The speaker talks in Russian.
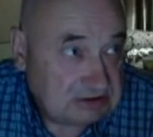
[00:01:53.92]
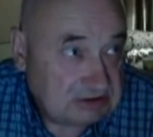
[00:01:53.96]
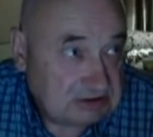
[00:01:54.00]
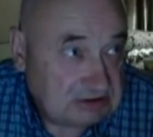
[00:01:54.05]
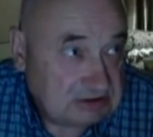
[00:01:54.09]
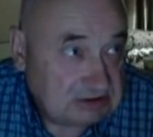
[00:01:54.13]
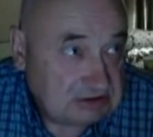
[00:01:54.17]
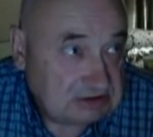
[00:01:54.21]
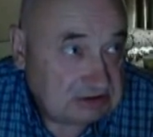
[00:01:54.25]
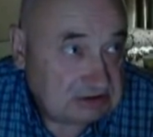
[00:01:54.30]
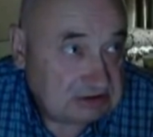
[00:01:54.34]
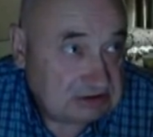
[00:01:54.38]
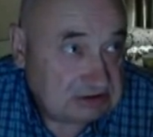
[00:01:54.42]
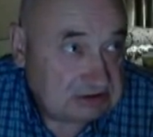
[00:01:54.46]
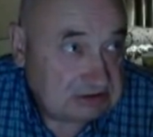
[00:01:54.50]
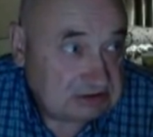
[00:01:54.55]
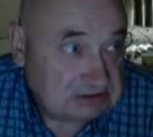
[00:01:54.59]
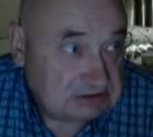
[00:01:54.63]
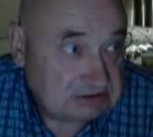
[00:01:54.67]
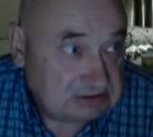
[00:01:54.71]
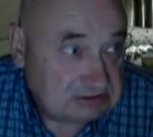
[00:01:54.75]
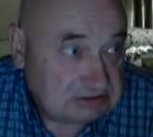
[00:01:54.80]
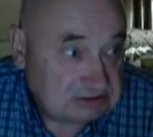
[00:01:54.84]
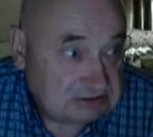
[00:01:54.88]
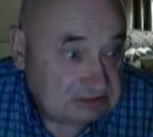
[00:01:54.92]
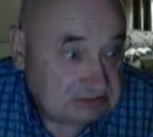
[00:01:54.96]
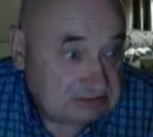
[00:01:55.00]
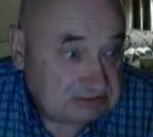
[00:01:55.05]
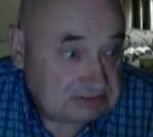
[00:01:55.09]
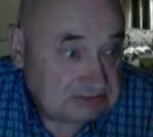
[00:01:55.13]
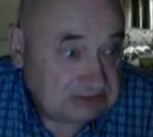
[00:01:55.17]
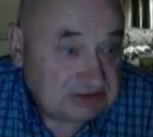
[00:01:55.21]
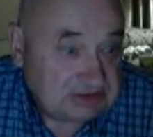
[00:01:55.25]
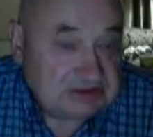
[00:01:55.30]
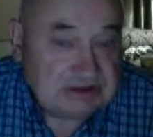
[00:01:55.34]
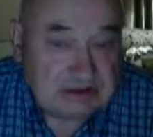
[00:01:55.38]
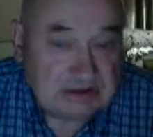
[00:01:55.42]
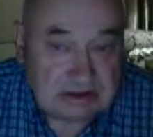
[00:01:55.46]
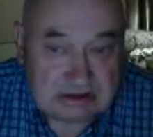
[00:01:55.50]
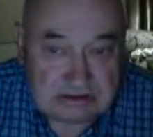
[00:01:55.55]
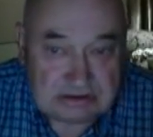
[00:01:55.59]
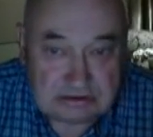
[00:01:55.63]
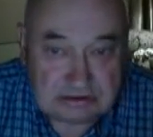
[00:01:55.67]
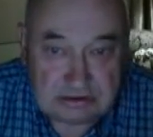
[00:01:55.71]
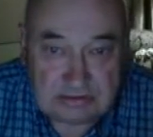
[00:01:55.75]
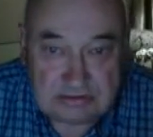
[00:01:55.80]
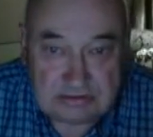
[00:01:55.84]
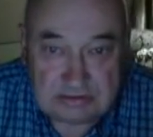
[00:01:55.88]
э, почти
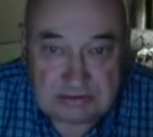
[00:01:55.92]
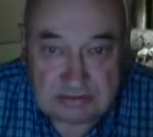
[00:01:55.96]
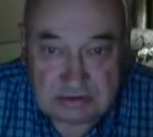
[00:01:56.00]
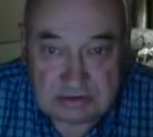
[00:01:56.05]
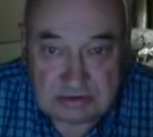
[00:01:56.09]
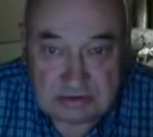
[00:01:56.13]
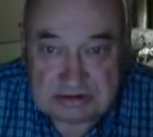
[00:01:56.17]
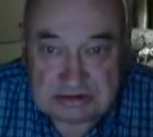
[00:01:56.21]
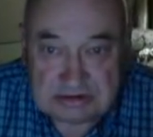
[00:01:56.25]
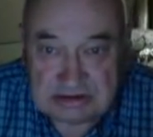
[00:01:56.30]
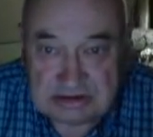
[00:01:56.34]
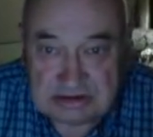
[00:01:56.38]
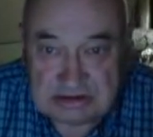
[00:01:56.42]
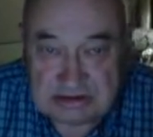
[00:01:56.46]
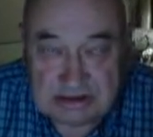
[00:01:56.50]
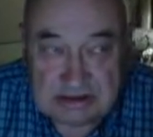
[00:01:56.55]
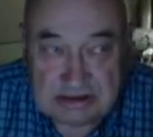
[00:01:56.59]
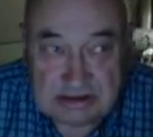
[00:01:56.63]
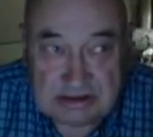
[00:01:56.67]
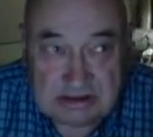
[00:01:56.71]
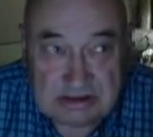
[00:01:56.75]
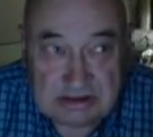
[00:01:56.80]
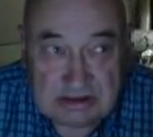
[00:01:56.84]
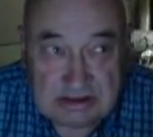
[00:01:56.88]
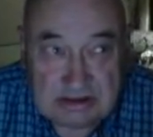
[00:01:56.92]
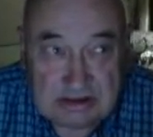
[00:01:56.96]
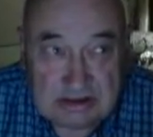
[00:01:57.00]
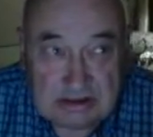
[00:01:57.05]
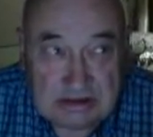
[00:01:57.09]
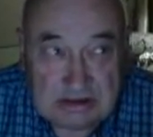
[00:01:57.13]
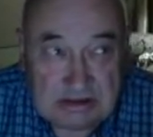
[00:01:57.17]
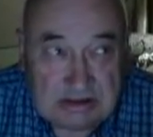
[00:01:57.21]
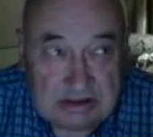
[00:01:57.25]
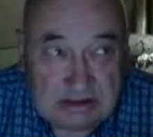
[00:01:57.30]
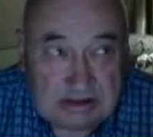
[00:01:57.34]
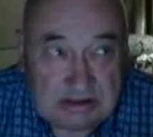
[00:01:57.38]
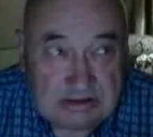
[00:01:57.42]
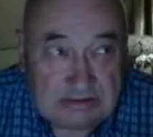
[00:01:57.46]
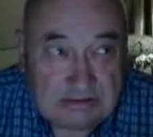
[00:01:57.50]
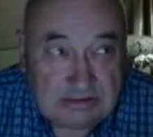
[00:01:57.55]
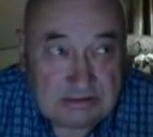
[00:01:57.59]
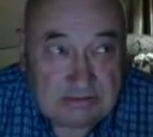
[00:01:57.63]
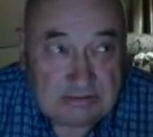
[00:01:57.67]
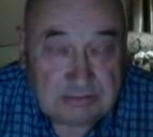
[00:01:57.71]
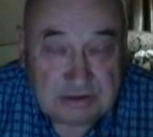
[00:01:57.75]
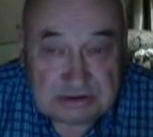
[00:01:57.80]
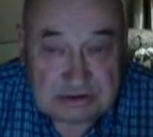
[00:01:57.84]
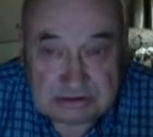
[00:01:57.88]
аксиомы, можно сказать.
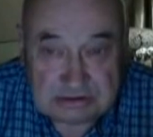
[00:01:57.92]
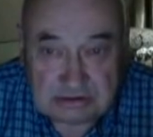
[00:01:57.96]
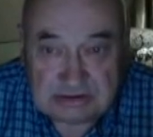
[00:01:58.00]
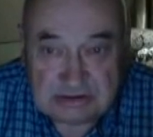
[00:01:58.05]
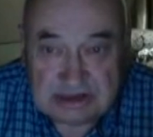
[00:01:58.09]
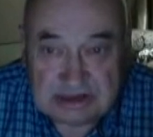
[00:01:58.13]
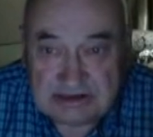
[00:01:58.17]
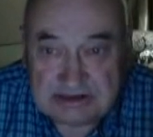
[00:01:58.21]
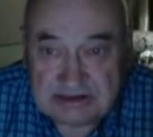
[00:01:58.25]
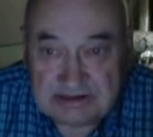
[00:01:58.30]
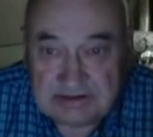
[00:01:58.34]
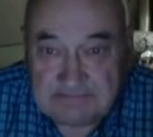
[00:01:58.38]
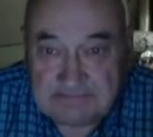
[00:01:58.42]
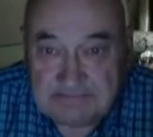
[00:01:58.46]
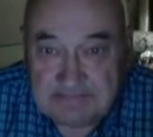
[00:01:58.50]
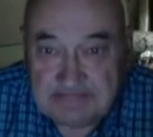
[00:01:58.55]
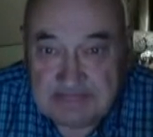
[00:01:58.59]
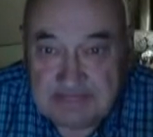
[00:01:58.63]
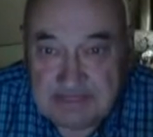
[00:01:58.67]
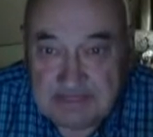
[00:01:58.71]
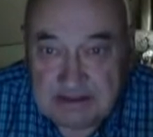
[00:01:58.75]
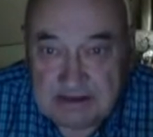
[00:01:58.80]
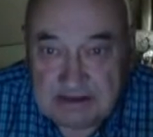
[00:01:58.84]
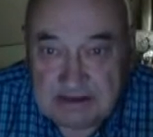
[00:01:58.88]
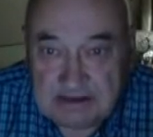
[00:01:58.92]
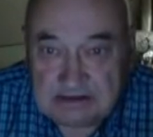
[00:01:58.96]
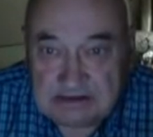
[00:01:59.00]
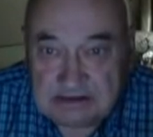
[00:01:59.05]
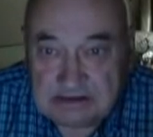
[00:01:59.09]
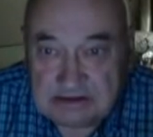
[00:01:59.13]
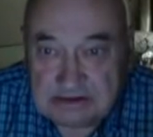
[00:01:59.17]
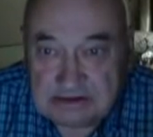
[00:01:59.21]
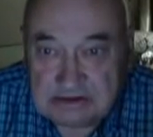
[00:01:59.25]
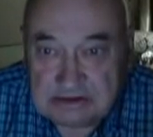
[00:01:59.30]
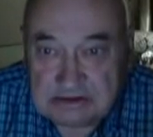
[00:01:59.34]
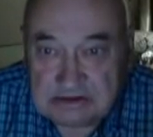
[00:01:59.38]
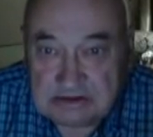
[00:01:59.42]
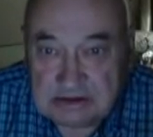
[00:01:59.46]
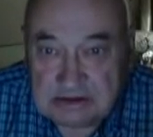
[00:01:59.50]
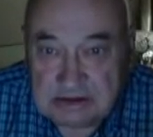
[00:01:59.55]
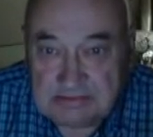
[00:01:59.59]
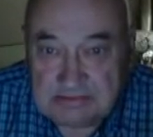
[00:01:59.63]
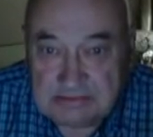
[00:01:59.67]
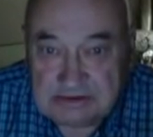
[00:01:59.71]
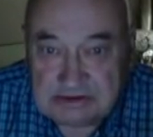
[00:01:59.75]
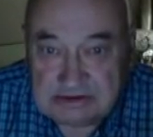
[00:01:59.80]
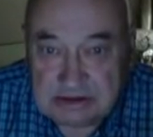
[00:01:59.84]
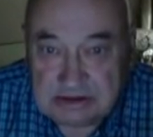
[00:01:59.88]
Вот, постулата. Значит,
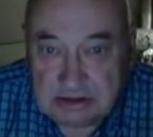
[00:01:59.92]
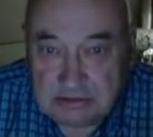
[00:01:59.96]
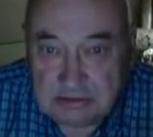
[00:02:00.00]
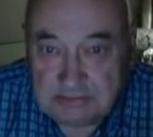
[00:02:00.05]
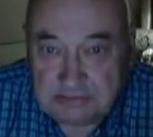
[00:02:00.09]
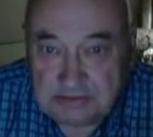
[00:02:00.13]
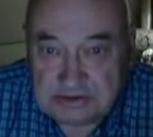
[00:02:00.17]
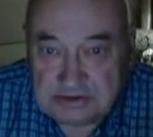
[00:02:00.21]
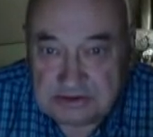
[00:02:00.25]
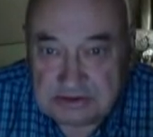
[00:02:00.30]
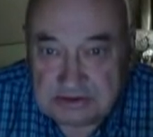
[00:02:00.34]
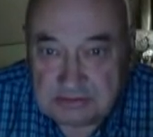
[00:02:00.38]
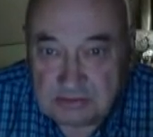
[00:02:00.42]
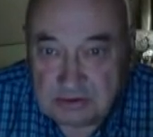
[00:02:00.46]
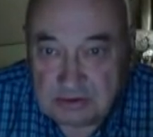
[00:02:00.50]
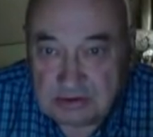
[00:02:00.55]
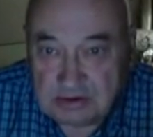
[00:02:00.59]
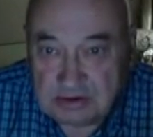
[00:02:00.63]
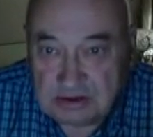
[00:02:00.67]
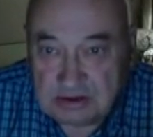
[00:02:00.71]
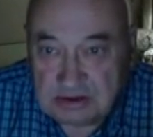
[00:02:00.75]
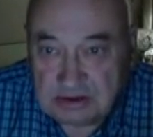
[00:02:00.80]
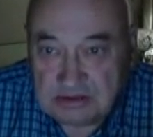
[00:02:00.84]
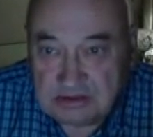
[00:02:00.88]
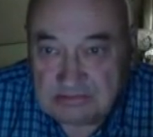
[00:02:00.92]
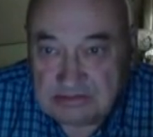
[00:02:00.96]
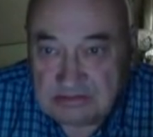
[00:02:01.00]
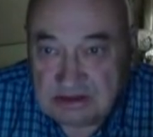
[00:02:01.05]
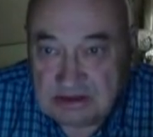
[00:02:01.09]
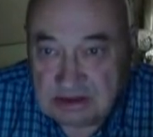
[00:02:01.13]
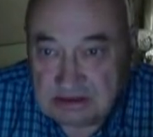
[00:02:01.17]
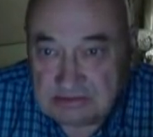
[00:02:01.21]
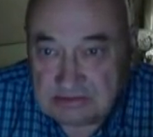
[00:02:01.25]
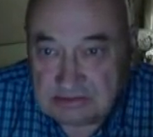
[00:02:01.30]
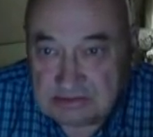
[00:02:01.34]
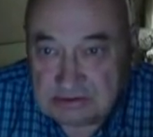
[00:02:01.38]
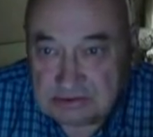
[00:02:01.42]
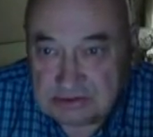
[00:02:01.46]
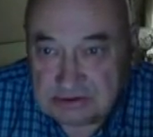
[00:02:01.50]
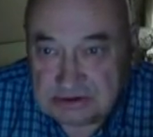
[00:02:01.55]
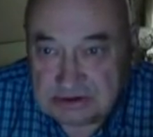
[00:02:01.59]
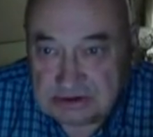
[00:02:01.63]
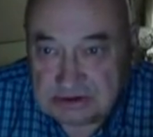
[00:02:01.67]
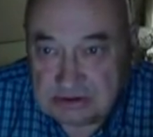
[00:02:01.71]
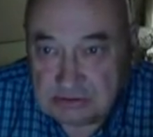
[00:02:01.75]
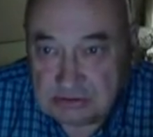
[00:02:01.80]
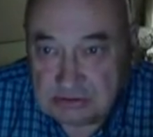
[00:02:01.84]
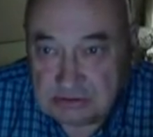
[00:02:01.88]
объясняю почему. В данном
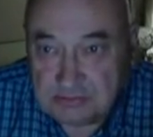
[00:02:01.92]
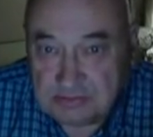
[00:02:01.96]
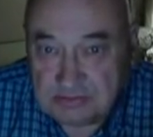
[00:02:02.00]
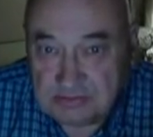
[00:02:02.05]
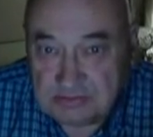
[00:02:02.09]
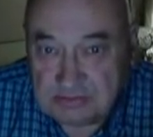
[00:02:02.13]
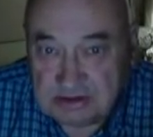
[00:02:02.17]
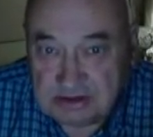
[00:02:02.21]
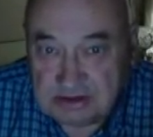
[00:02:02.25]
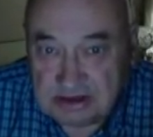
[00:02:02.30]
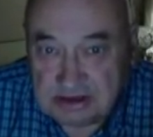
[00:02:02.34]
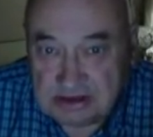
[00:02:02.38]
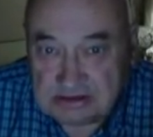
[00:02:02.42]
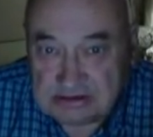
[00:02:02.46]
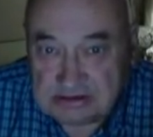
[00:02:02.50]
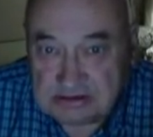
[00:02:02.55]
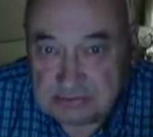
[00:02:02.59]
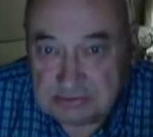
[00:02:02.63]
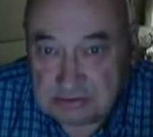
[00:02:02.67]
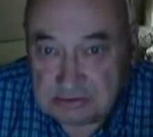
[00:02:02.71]
случае упоминается